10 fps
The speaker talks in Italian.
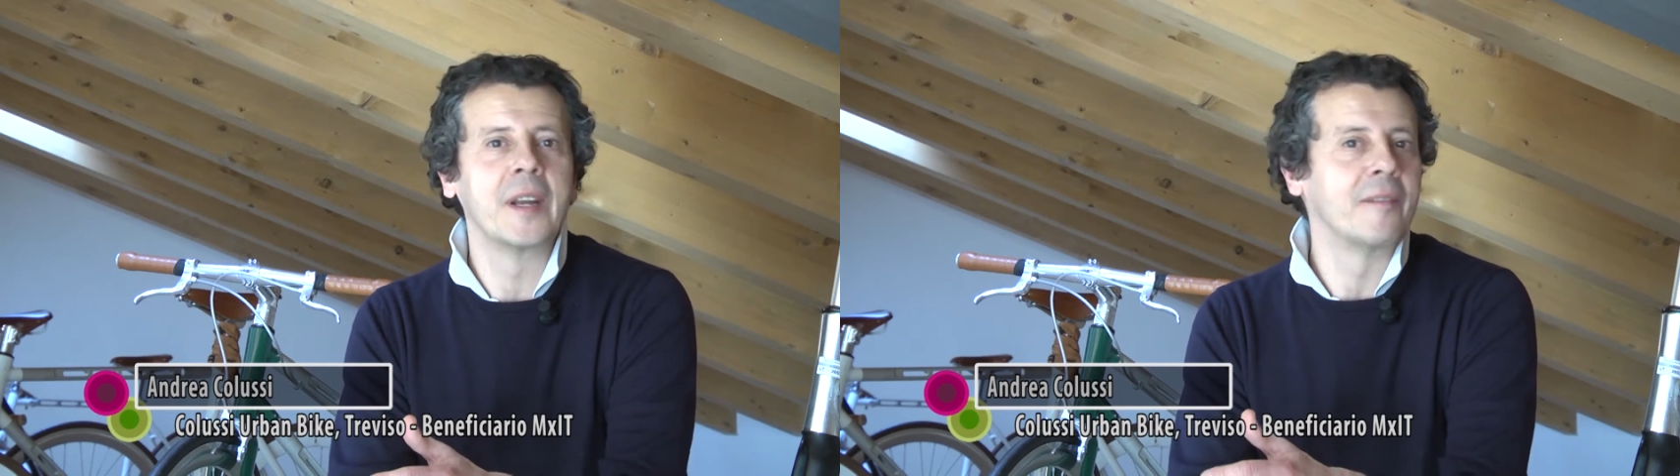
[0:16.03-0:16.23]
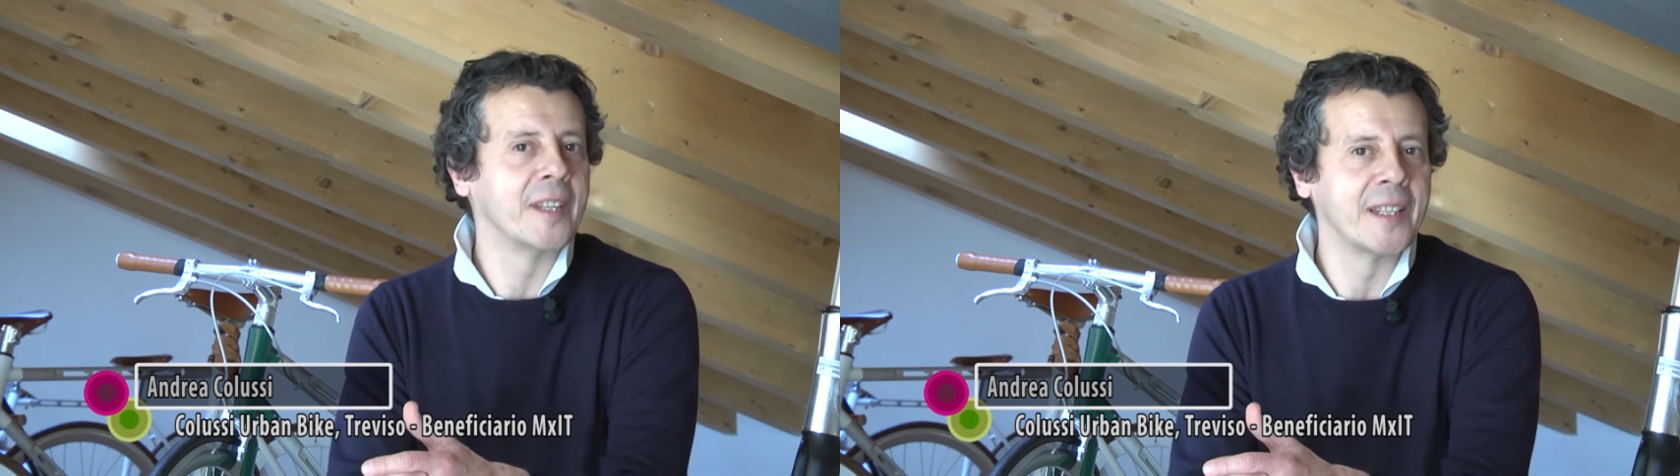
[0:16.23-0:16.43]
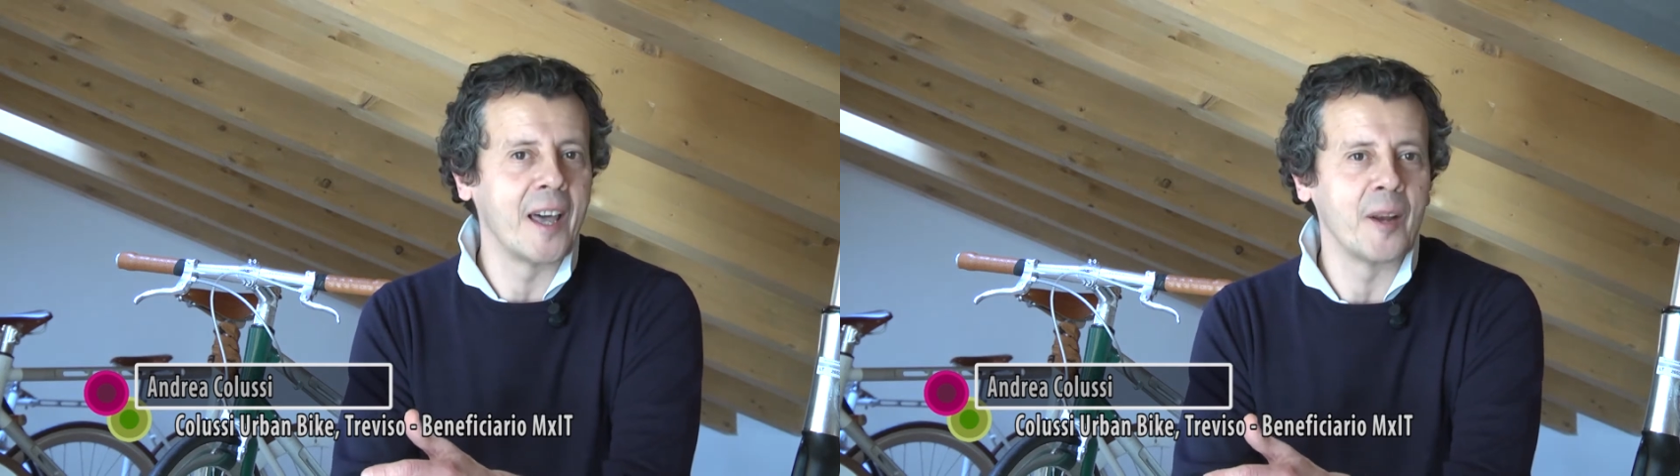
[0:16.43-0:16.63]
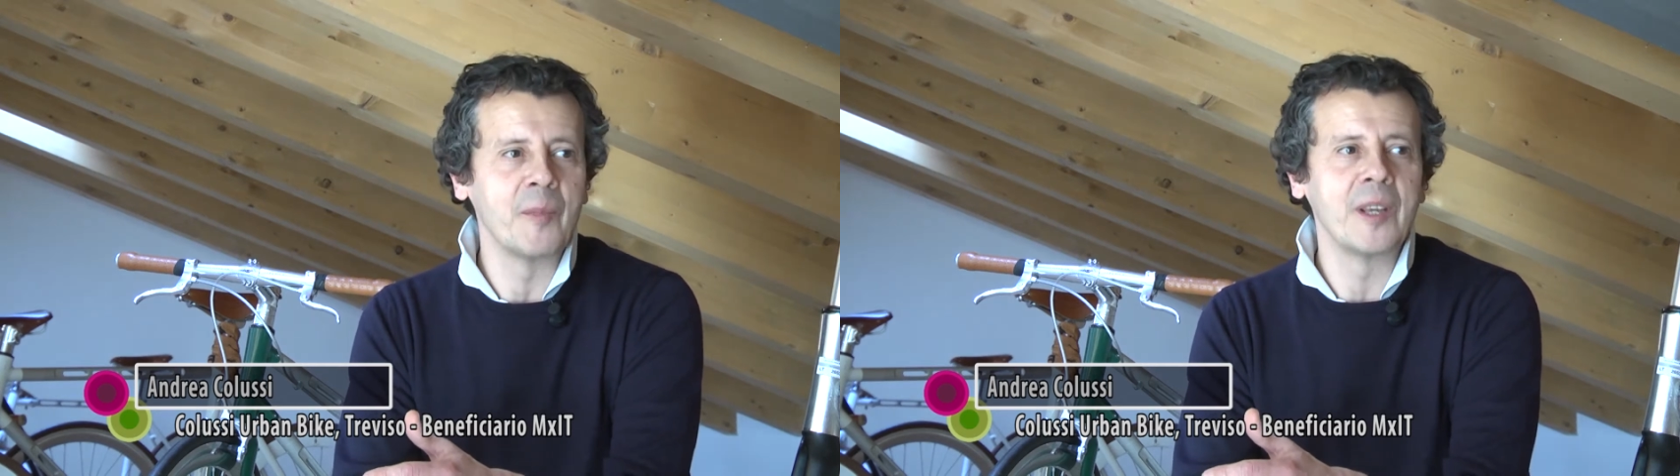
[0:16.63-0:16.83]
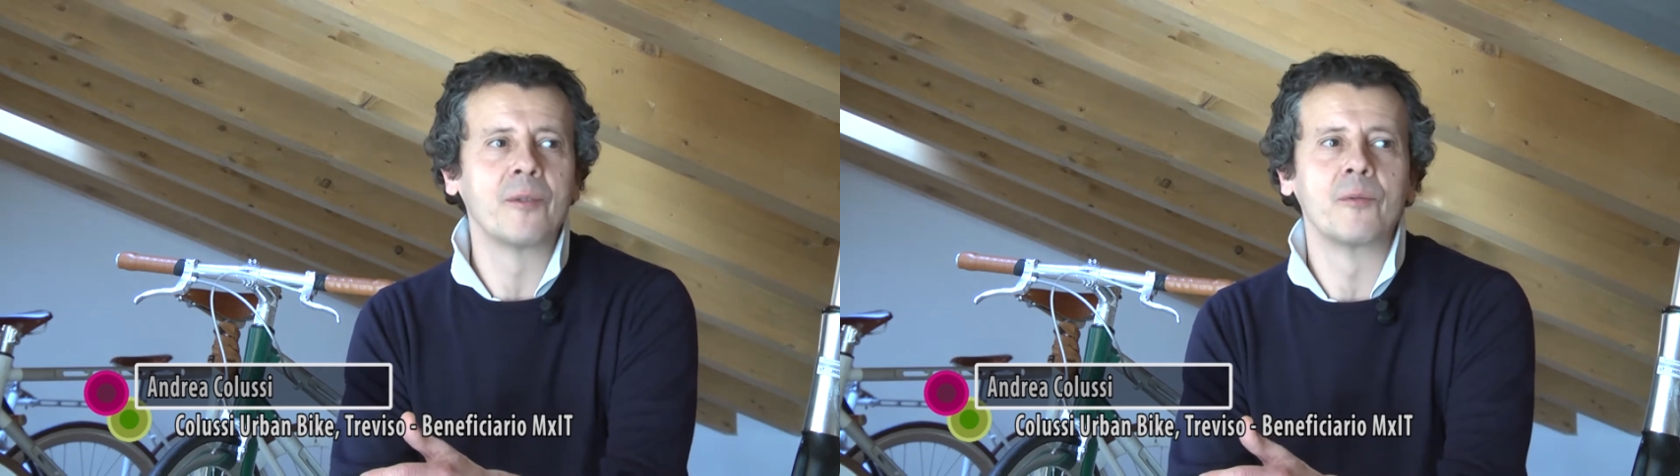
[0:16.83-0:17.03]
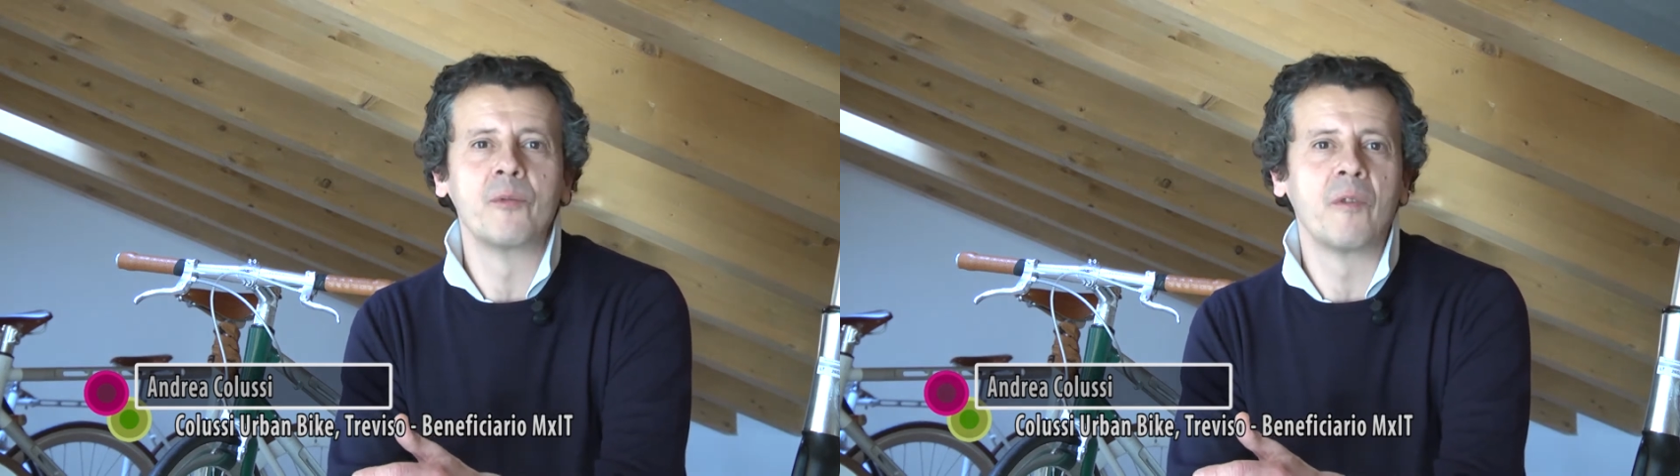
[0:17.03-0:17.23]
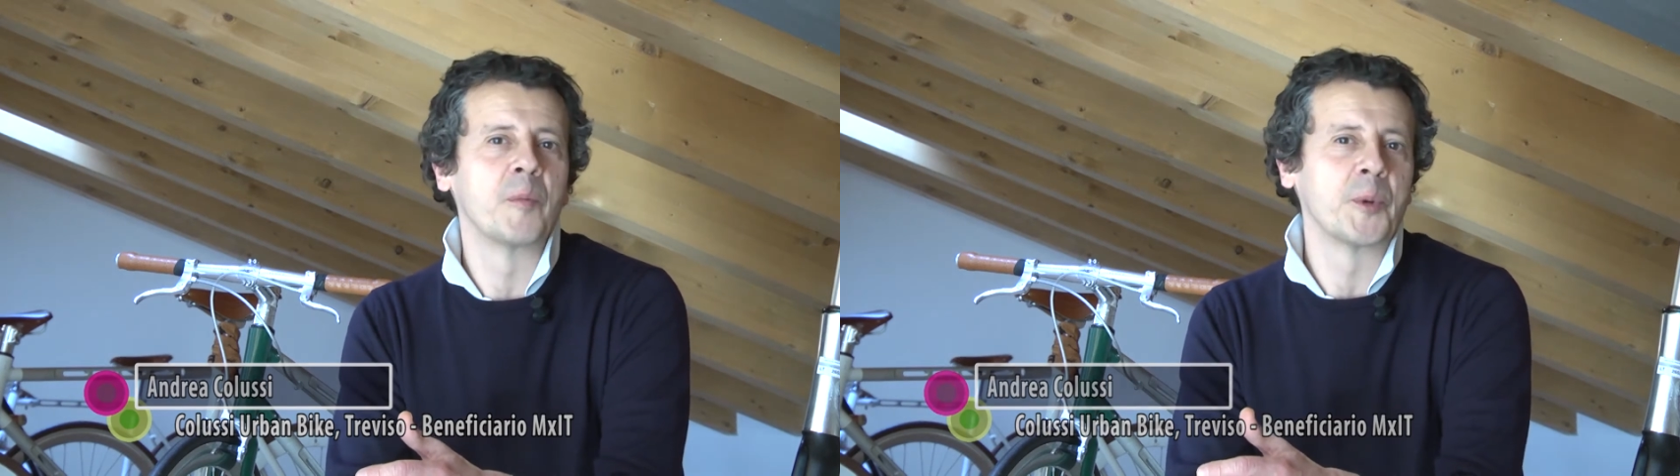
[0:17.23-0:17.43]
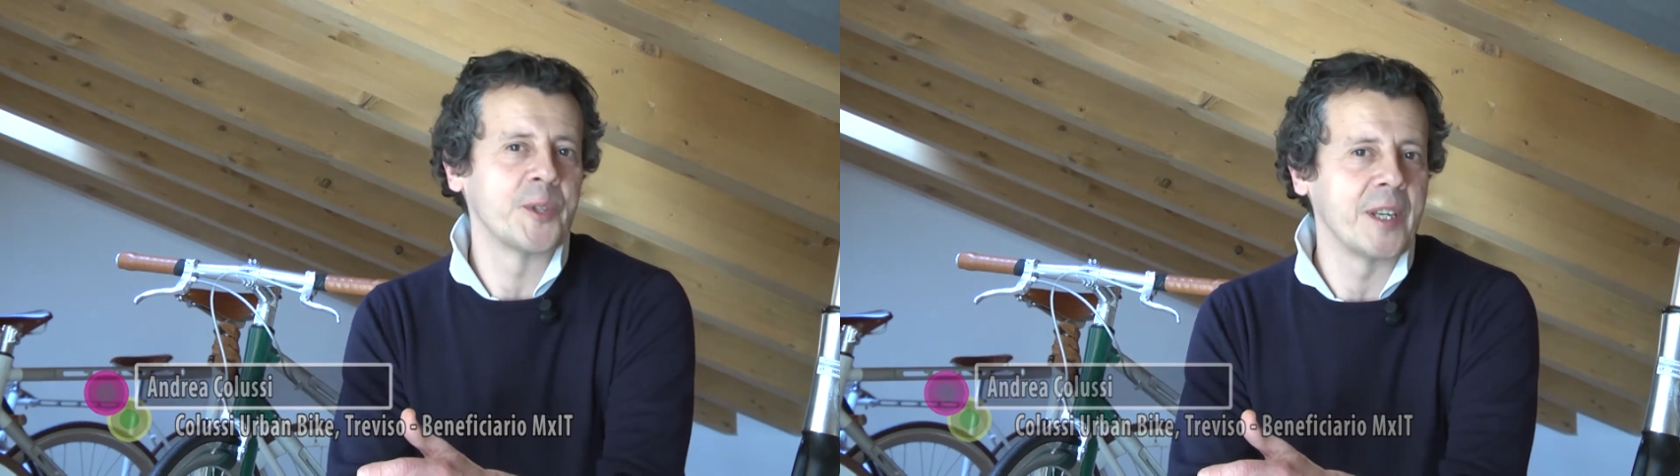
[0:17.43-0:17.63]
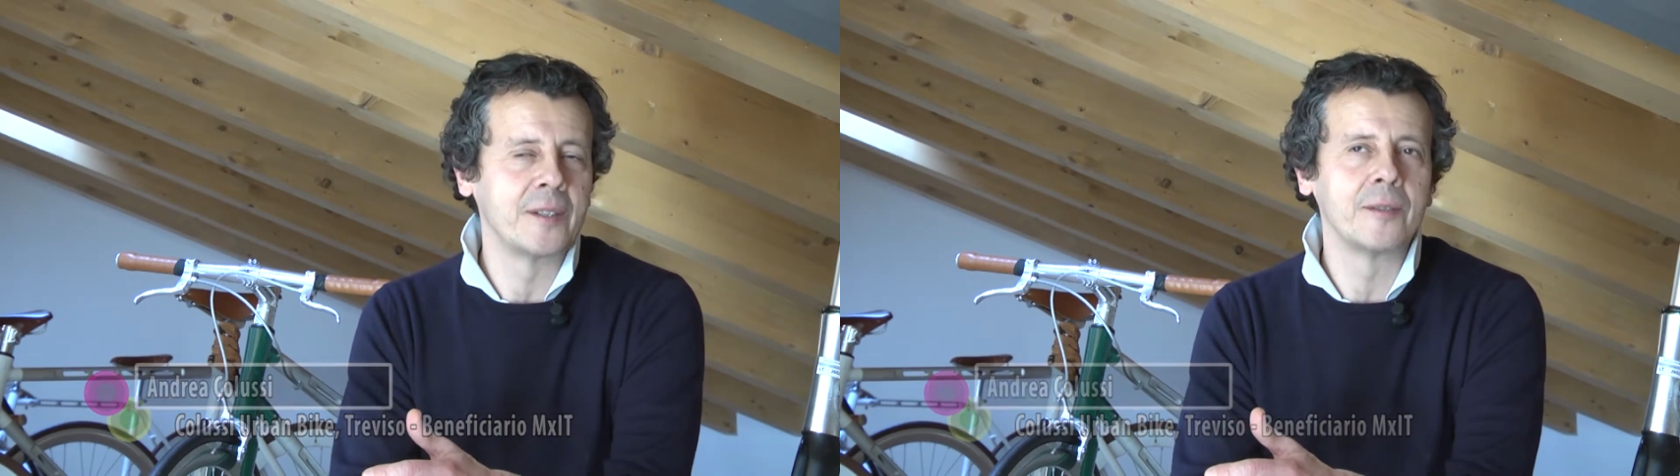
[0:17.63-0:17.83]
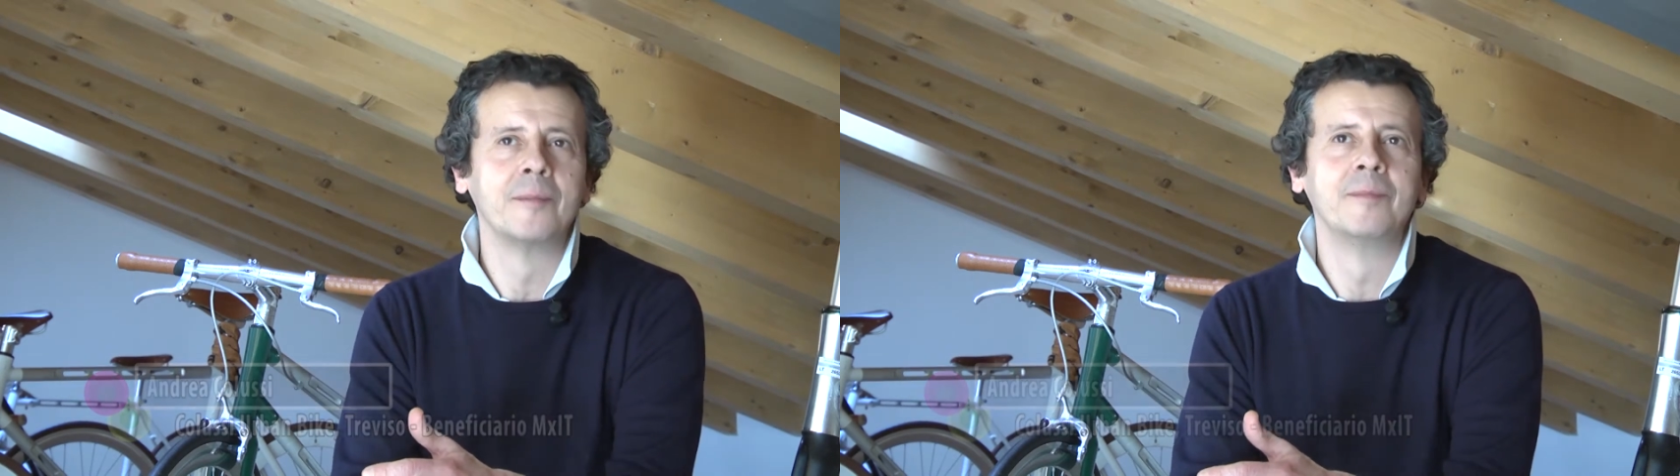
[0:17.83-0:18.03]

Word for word: reinventarmi con un nuovo progetto.